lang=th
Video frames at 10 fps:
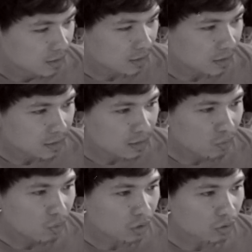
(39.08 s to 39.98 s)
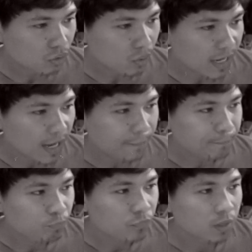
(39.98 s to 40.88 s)
ซึ่งเจ้าหุ่นตัวเนี้ย
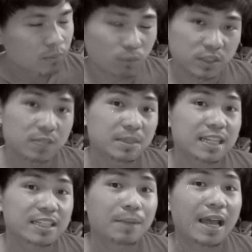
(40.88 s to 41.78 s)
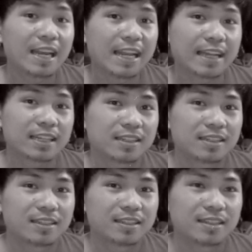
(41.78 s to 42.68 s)
ผมซื้อมาจากสะพานเหล็ก
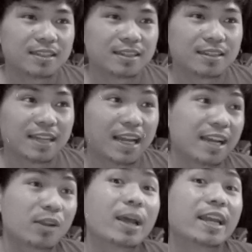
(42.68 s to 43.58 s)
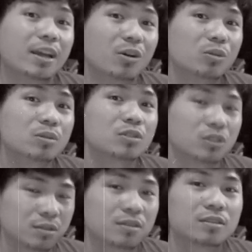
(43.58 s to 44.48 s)
ราคาเท่าไหร่เดี๋ยว
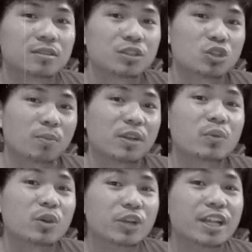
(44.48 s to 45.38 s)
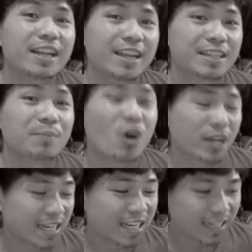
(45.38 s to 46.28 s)
จบรีวิวนี้แล้วเดี๋ยวจะบอก
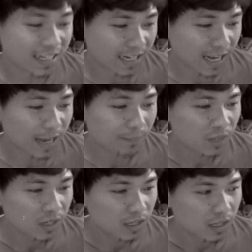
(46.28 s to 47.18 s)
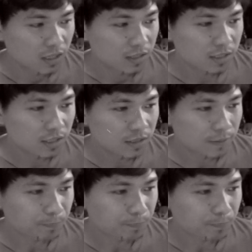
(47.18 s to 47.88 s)
อีกทีหนึ่งนะครับ ซึ่ง